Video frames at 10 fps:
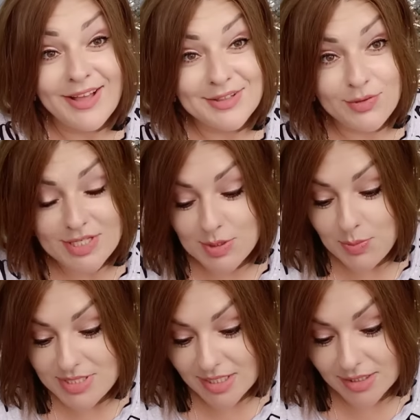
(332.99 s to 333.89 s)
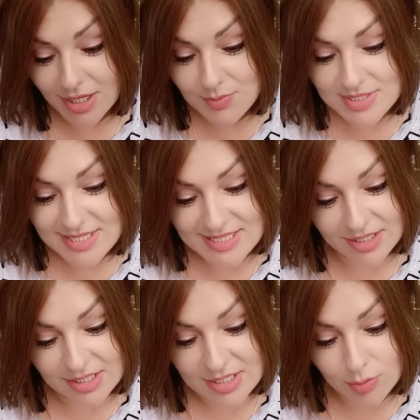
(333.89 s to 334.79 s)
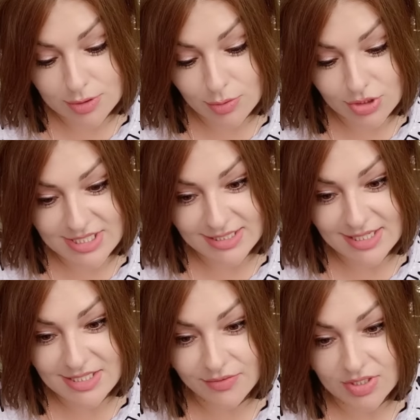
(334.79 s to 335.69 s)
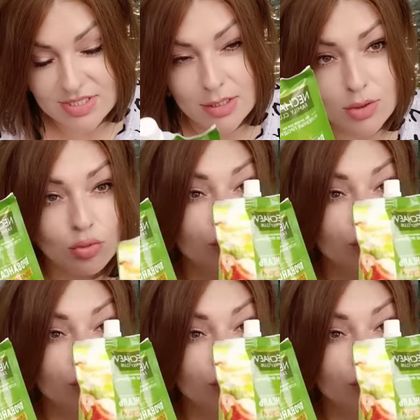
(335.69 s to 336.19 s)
250 грамм. Здесь артикул 161,21. Он